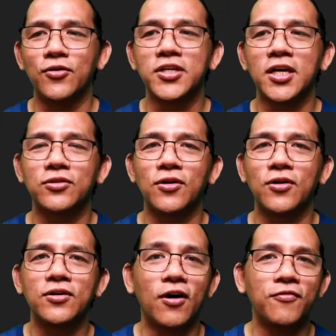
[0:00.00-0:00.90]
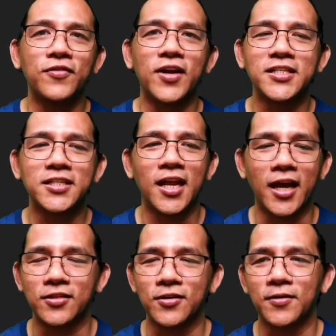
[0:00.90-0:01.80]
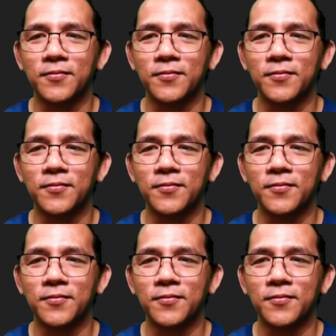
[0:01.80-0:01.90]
sa turned off na escalator.